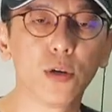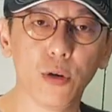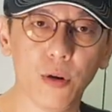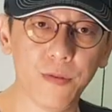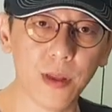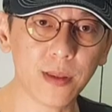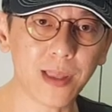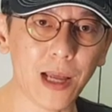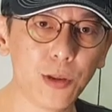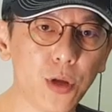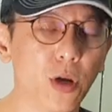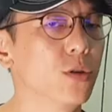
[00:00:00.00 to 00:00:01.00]
有分
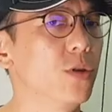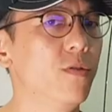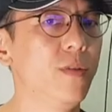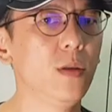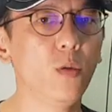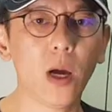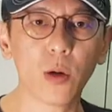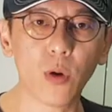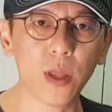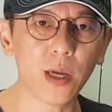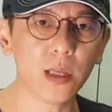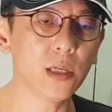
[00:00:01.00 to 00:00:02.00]
单桶，有分外
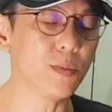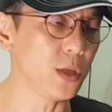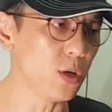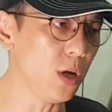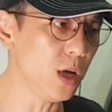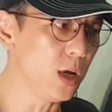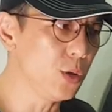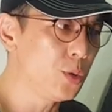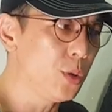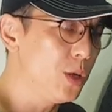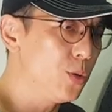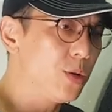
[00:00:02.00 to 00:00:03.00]
挂单机笔，有很
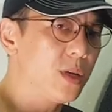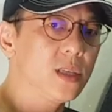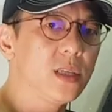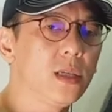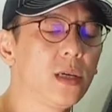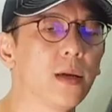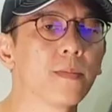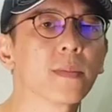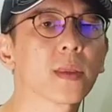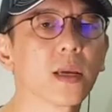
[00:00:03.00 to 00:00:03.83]
多很多的系列。